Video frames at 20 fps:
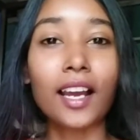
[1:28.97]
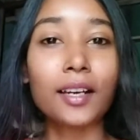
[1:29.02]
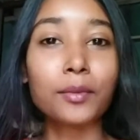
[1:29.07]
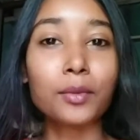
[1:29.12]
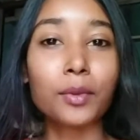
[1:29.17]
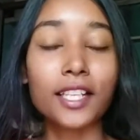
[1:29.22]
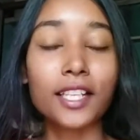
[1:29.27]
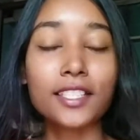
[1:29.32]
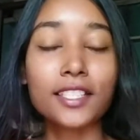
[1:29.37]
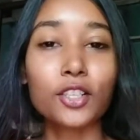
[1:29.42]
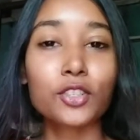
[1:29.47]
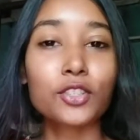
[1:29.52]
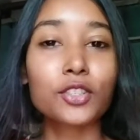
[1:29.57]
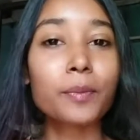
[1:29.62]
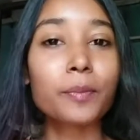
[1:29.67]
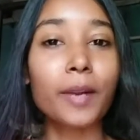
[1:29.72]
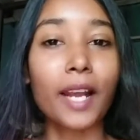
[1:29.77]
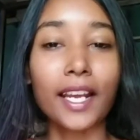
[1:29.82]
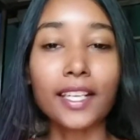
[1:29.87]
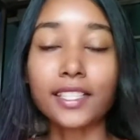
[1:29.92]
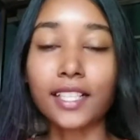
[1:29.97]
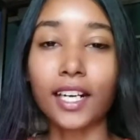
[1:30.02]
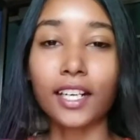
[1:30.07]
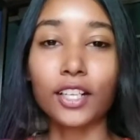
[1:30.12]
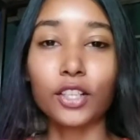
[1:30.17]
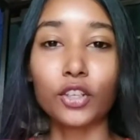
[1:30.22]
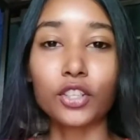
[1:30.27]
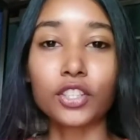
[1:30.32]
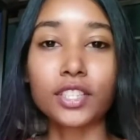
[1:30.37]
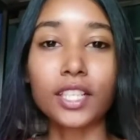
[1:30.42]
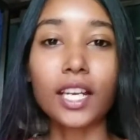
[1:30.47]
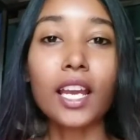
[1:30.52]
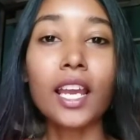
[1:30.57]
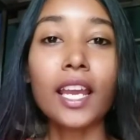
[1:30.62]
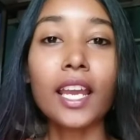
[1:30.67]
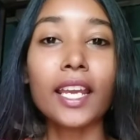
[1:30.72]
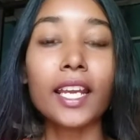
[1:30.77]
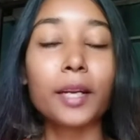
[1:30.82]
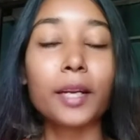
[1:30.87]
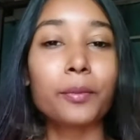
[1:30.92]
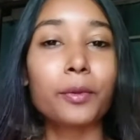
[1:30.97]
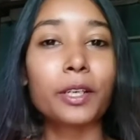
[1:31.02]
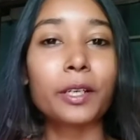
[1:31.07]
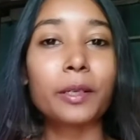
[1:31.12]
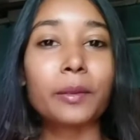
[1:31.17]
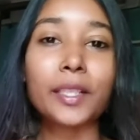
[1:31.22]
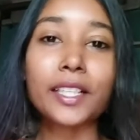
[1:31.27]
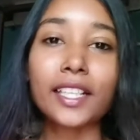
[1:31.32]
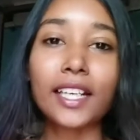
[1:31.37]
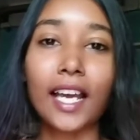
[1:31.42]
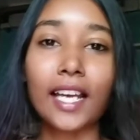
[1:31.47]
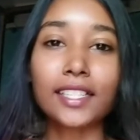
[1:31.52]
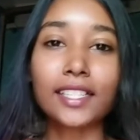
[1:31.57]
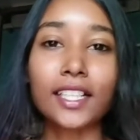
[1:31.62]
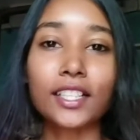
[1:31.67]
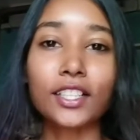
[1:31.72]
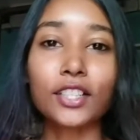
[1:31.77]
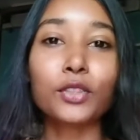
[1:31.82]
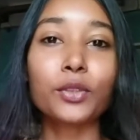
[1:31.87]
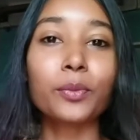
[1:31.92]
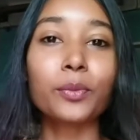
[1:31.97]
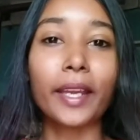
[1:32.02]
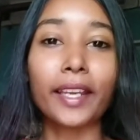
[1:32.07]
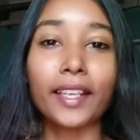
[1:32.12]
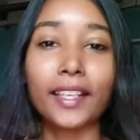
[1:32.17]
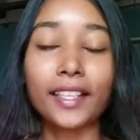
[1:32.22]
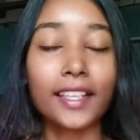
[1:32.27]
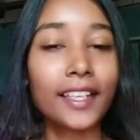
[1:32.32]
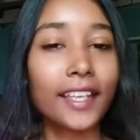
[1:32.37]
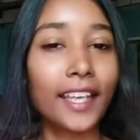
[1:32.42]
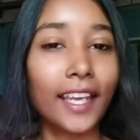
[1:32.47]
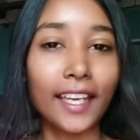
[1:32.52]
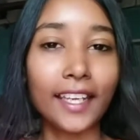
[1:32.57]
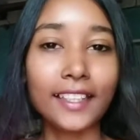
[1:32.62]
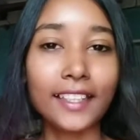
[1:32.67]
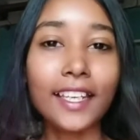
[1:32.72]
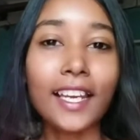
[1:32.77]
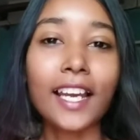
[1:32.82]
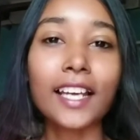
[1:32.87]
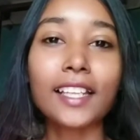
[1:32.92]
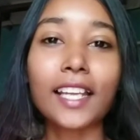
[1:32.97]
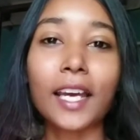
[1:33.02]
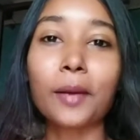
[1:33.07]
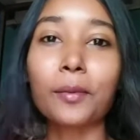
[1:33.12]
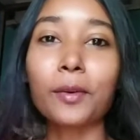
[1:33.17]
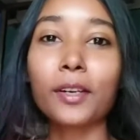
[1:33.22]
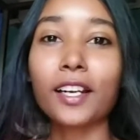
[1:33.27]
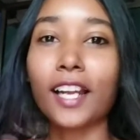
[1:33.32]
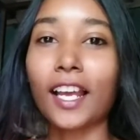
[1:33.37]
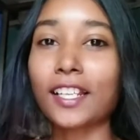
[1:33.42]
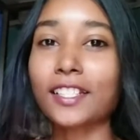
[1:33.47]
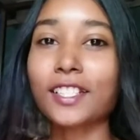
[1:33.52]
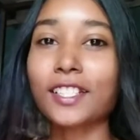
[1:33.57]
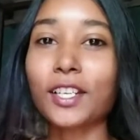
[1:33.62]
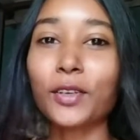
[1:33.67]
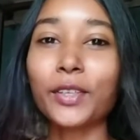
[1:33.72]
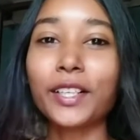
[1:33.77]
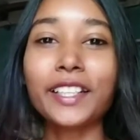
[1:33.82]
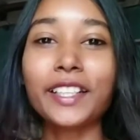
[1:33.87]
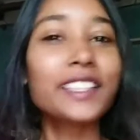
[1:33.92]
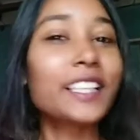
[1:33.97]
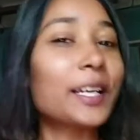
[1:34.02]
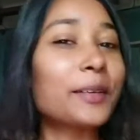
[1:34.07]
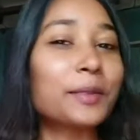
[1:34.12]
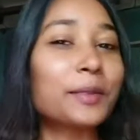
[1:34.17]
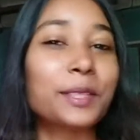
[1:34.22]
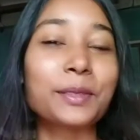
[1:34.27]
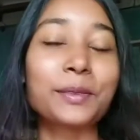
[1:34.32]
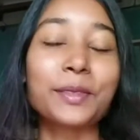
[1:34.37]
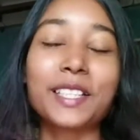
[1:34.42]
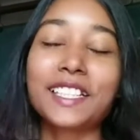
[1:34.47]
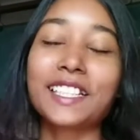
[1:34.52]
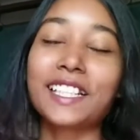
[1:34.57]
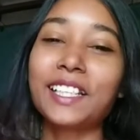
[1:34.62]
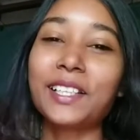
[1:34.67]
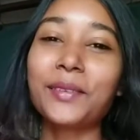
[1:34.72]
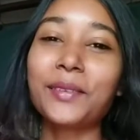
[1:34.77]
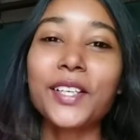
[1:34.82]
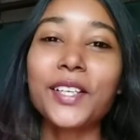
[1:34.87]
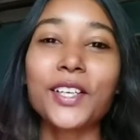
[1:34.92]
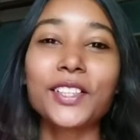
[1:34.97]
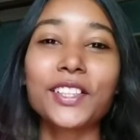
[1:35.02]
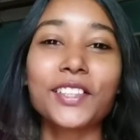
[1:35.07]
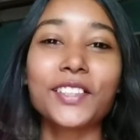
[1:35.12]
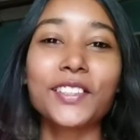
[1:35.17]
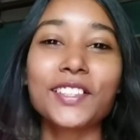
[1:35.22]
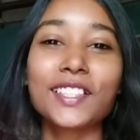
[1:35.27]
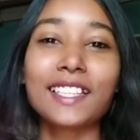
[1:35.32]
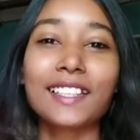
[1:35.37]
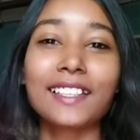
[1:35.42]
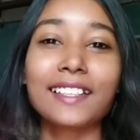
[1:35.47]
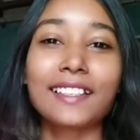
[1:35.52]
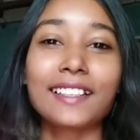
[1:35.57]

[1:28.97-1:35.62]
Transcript: বাজে হচ্ছে প্রায় সাড়ে দশটা এরপর আমার ক্লাস আছে তো ম্যাগিটা খেয়ে নিই তারপর ক্লাসটা করে নিই তারপর তোমাদের সাথে আবার কথা হচ্ছে